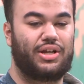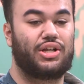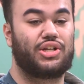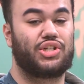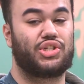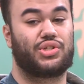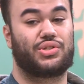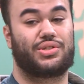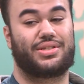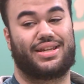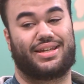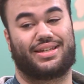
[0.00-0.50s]
Je
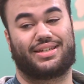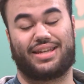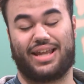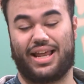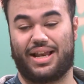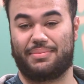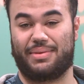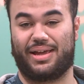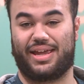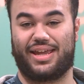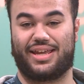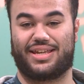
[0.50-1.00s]
suis
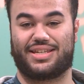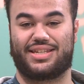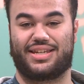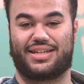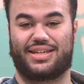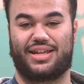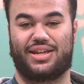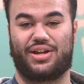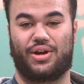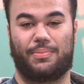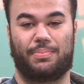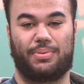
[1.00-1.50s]
tellement
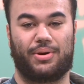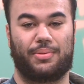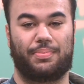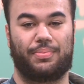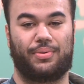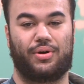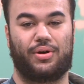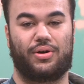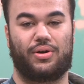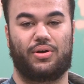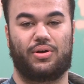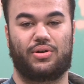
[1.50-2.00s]
excité au
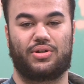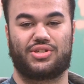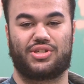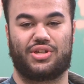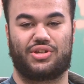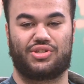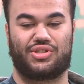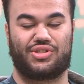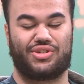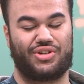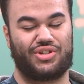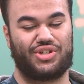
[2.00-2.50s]
propos de ce
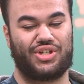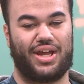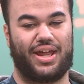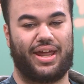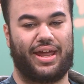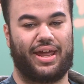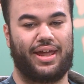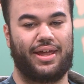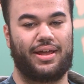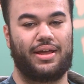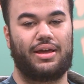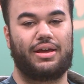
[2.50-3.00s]

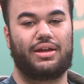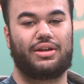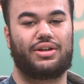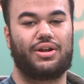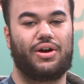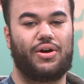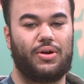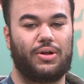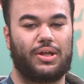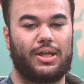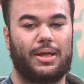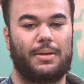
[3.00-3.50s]
sujet,
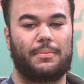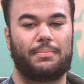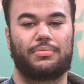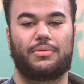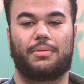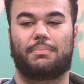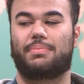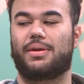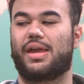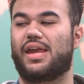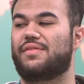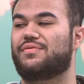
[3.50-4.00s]
donc
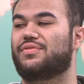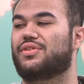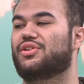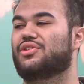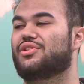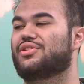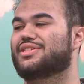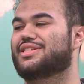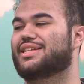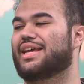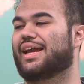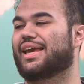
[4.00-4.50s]

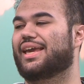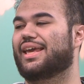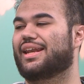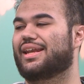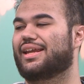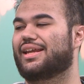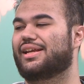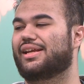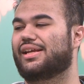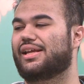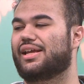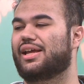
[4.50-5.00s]
bienvenue
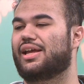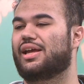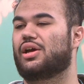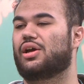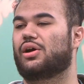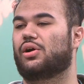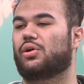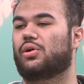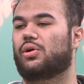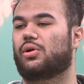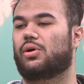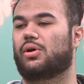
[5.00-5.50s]
Zachary
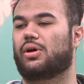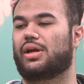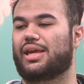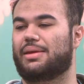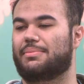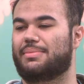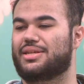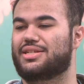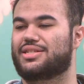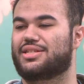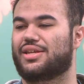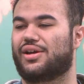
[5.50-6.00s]
au
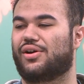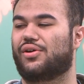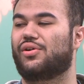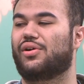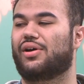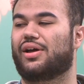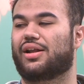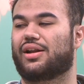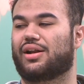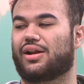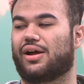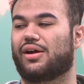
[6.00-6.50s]
émission
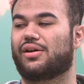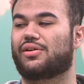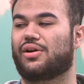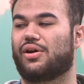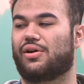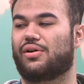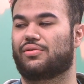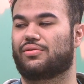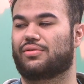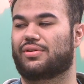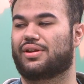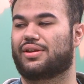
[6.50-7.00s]

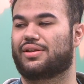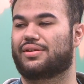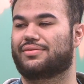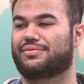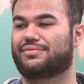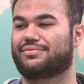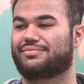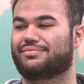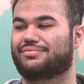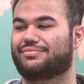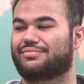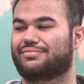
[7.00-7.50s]
rencontre
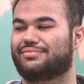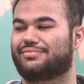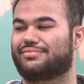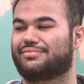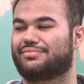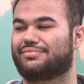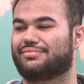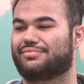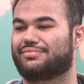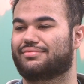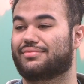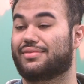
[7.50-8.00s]
ben,
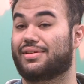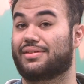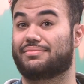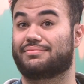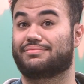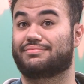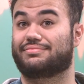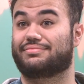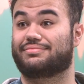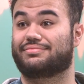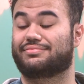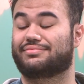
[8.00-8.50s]
merci Damien, fait
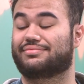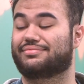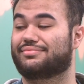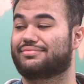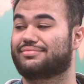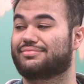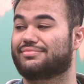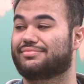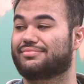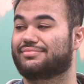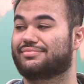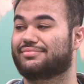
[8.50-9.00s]
plaisir
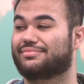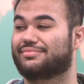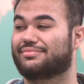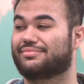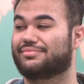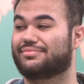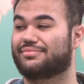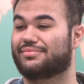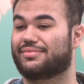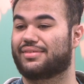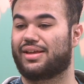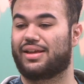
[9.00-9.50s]
d'être là.
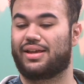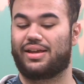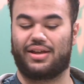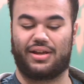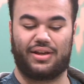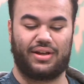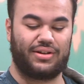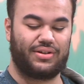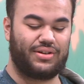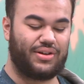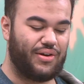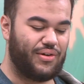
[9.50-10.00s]

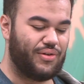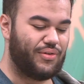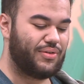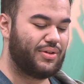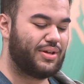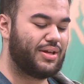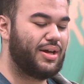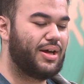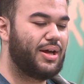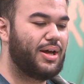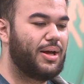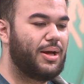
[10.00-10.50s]

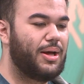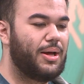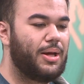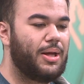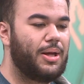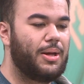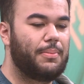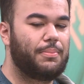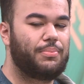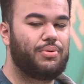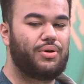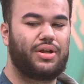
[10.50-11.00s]
Donc, euh,
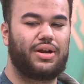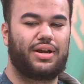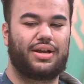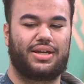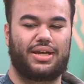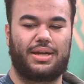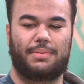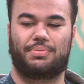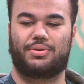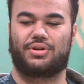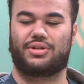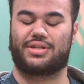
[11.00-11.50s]
pour
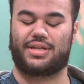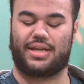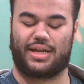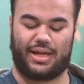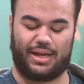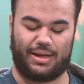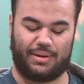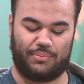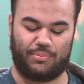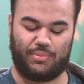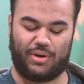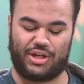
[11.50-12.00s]

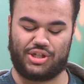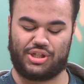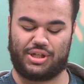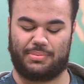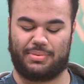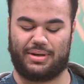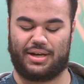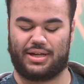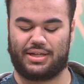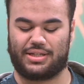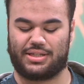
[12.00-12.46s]
député, moi j'aimerais